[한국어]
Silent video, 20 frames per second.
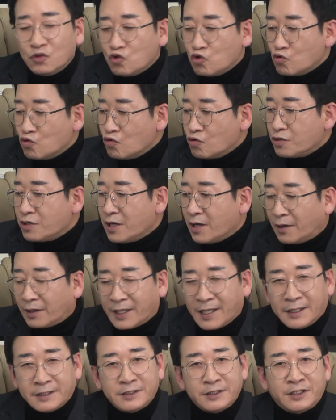육
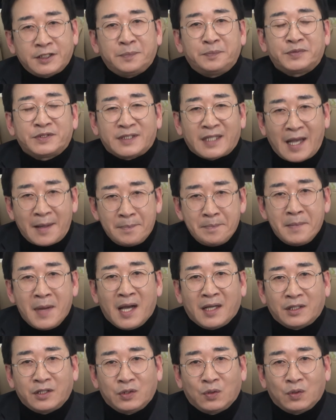년에 십삼만